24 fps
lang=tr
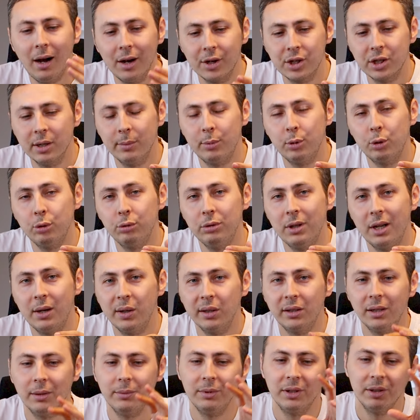Ahşap ürünleri
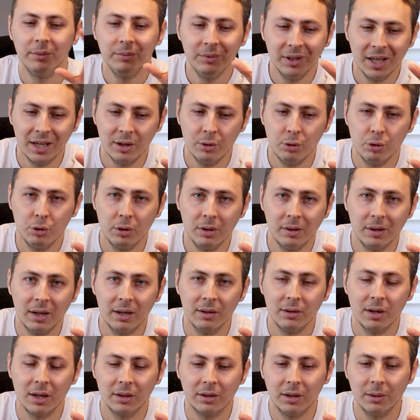üretebilirim, deri
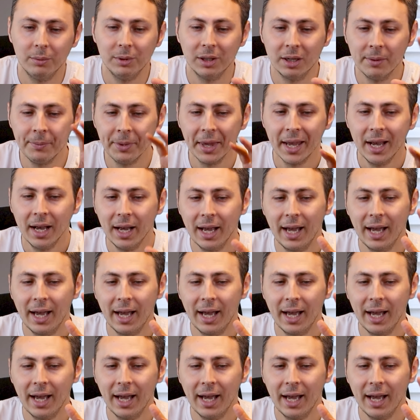ürünleri üretebilirim.